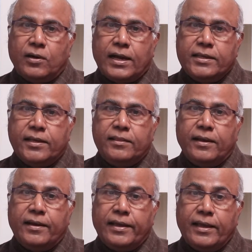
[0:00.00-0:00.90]

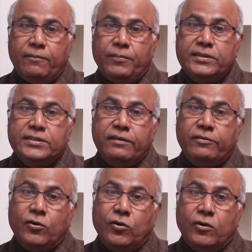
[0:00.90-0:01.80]
రాజేందర్ని గెలిపించే
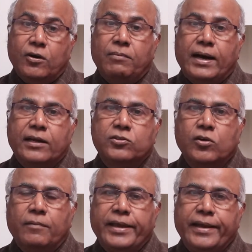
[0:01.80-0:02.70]
వ్యూహంలో
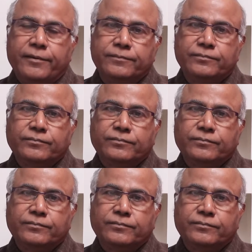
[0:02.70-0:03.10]
భాగస్వామి అయ్యాడు